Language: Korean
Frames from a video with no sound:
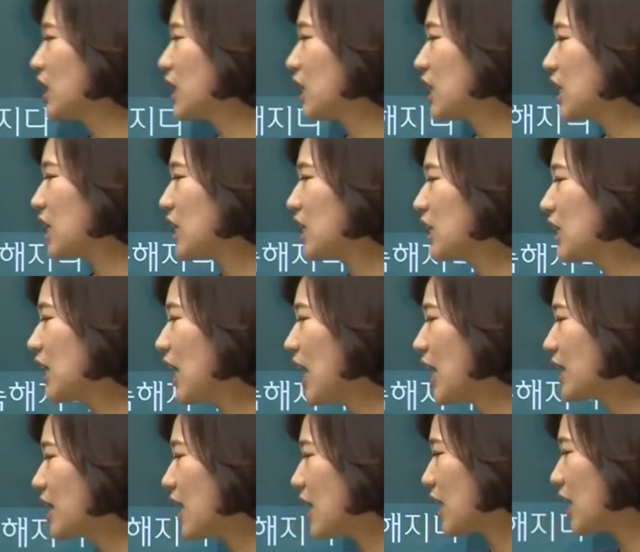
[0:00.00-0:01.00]
일을
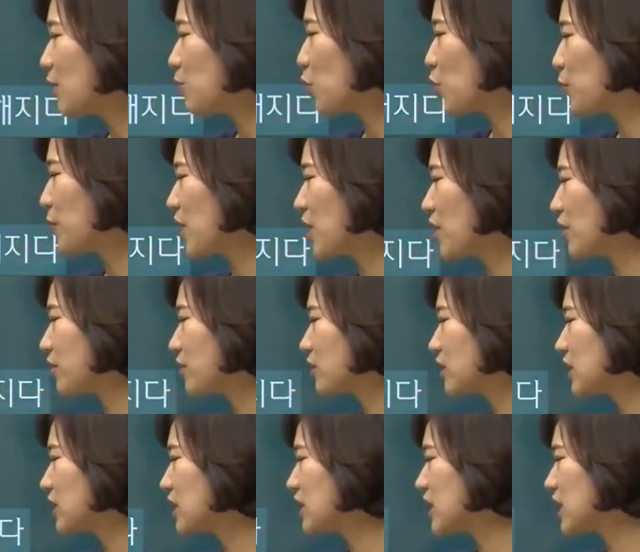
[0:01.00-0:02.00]
하다가 보면
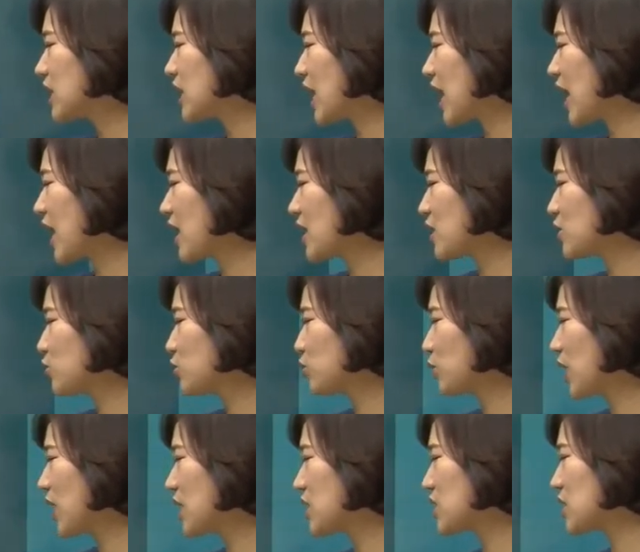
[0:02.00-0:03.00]
그 일에
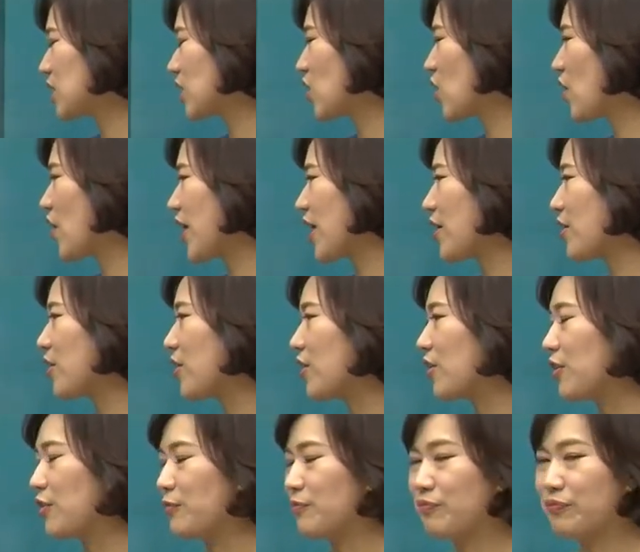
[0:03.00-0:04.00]
익숙해질
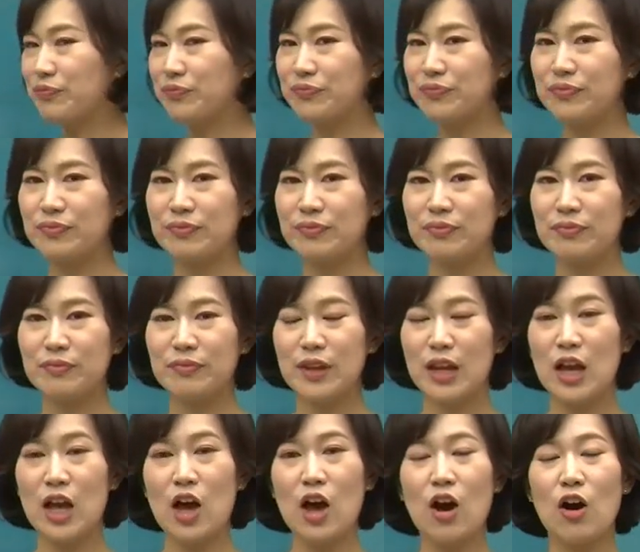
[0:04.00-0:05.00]
거예요.
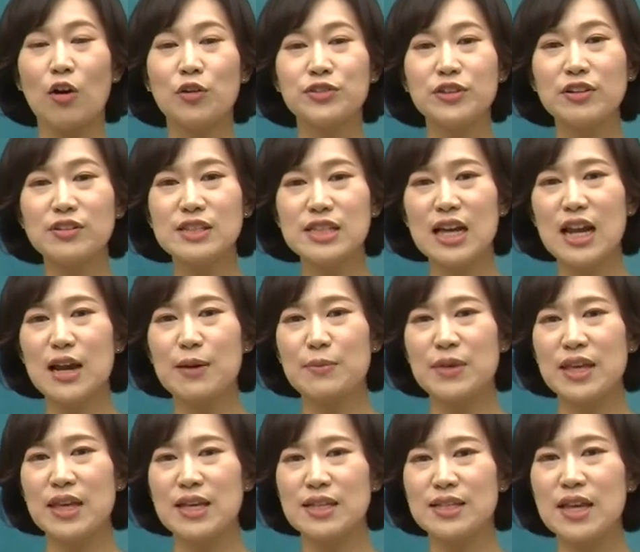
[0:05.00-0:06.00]
어떤
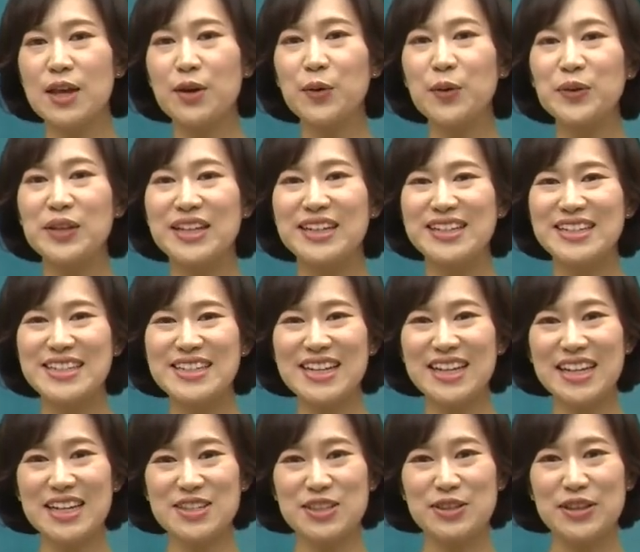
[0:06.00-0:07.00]
사람이 새로운 일을
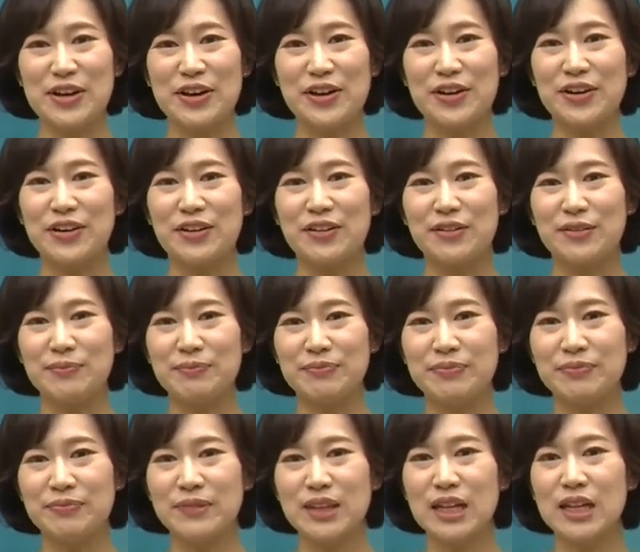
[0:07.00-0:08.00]
시작했어요.
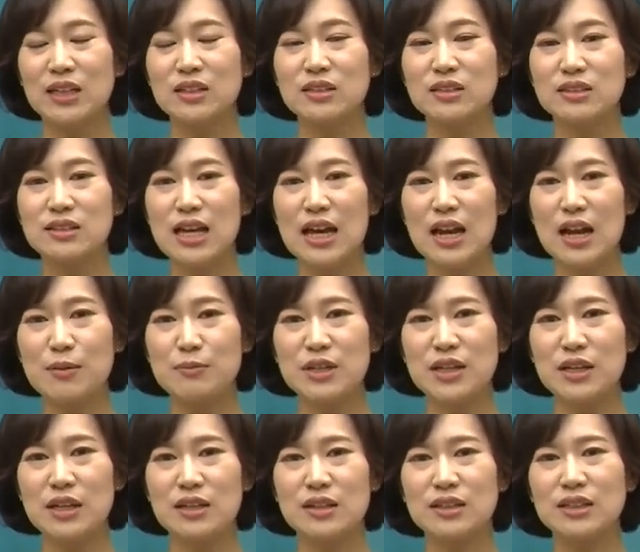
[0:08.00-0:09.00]
그
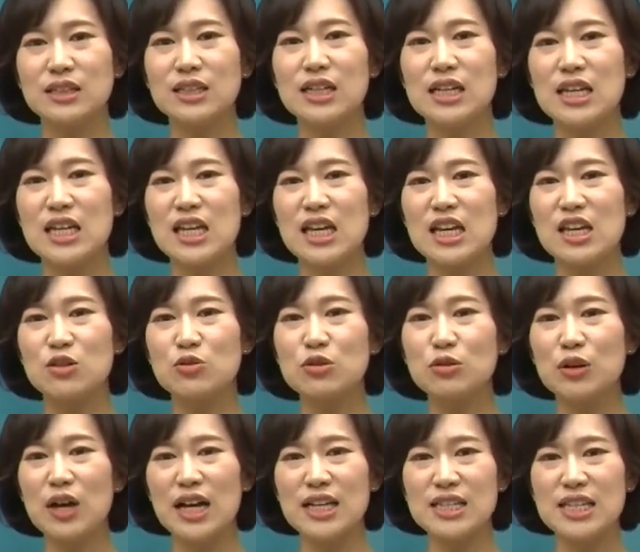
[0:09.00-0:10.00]
사람은 그 일이
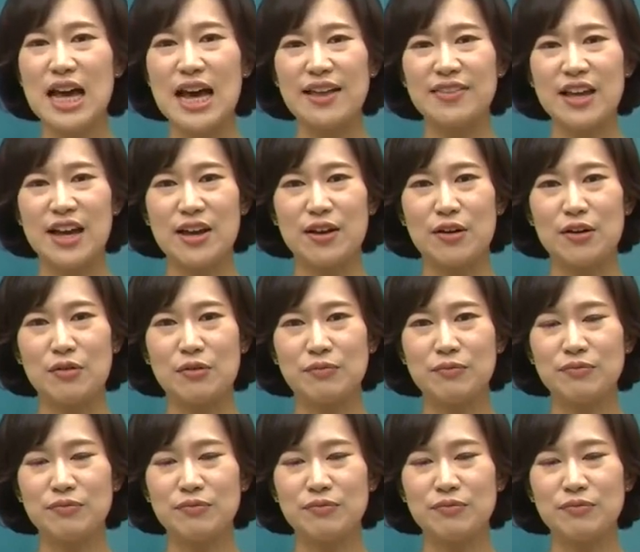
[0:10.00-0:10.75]
익숙하지 않아요.